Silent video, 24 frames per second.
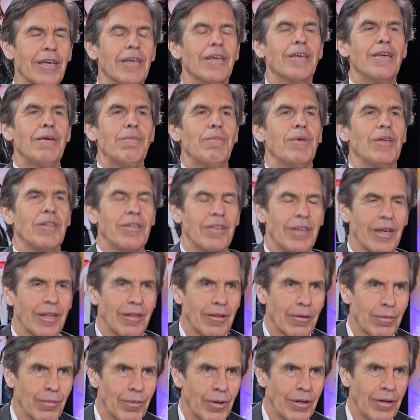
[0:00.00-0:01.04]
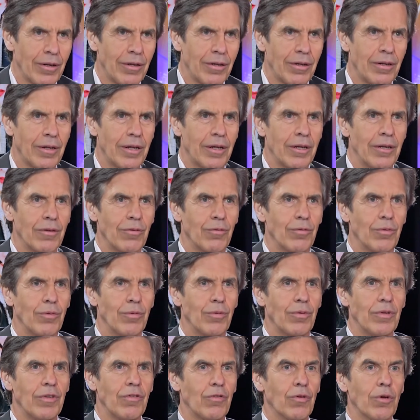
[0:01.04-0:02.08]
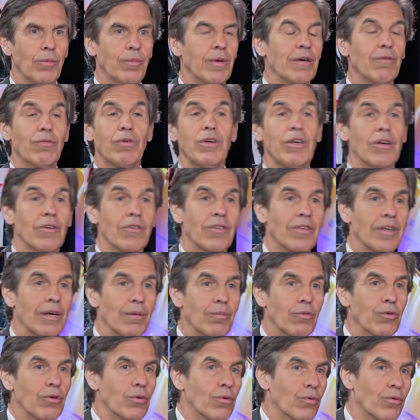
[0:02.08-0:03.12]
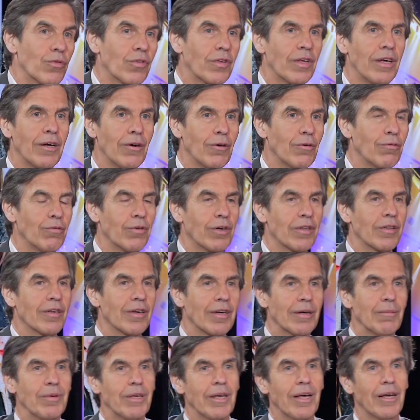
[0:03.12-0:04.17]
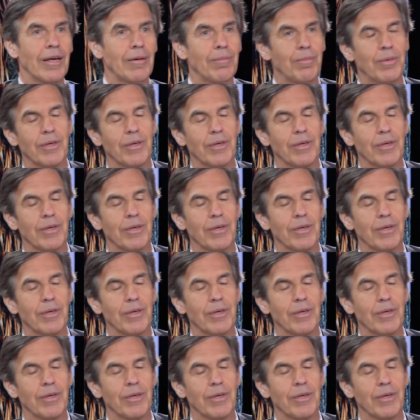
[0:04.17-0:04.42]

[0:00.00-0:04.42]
et ah. immédiatement nous nous disons, ben oui, en termes de concert, on voit très bien